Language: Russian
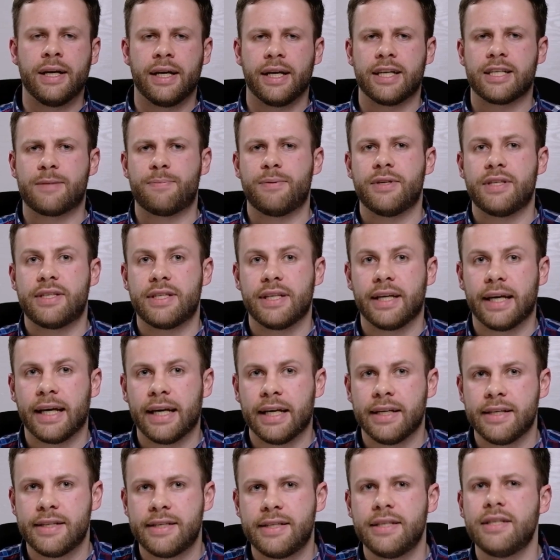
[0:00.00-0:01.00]
SBC
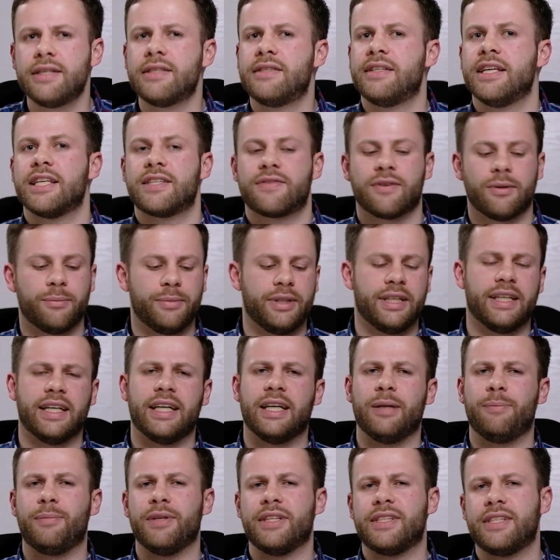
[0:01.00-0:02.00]
AC, здесь вам и
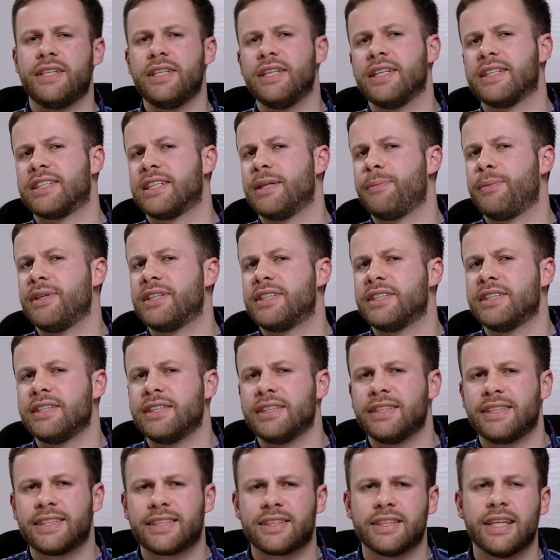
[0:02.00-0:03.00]
APTX,
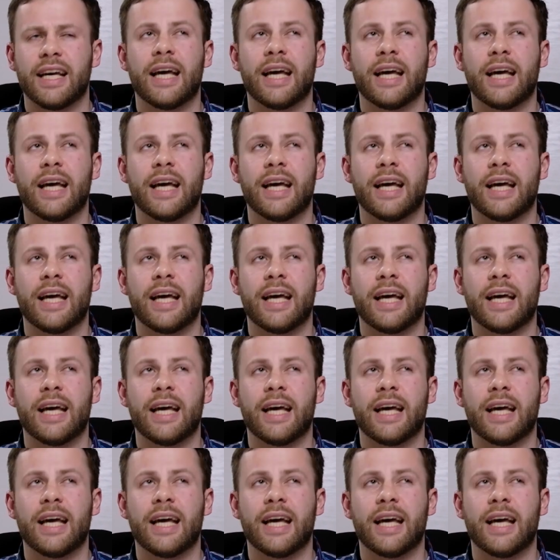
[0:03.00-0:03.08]
APTX,